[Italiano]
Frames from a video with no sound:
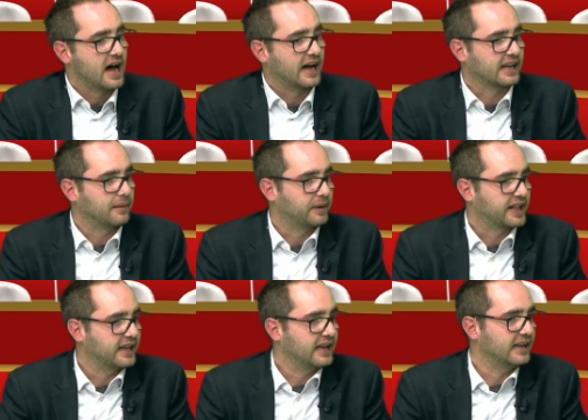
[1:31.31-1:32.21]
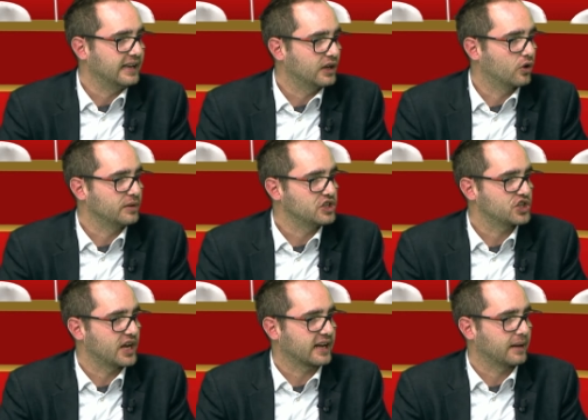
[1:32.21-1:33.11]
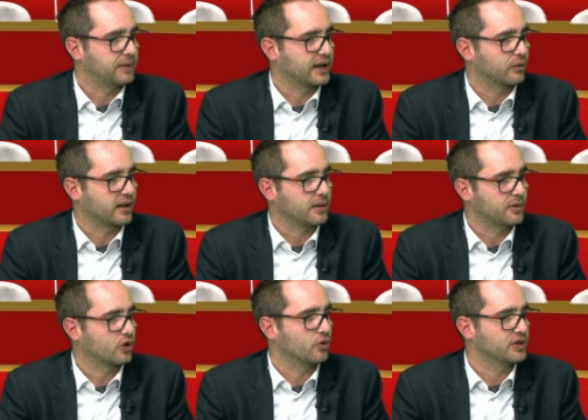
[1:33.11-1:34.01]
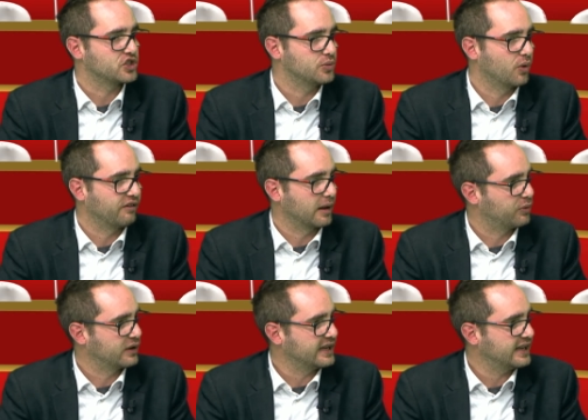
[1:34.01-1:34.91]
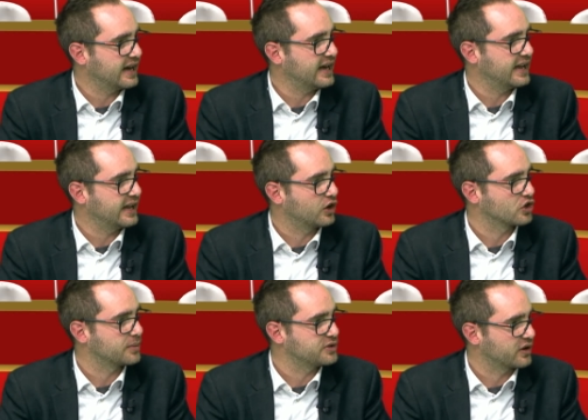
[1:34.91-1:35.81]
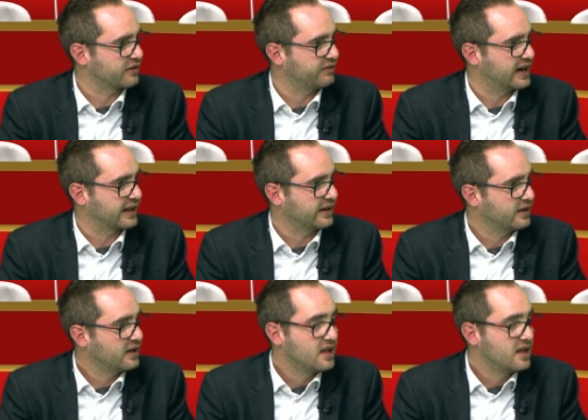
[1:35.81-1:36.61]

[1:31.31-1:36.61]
Anche perché lì cominci a capire un attimino come si muove la politica e cosa bisogna fare.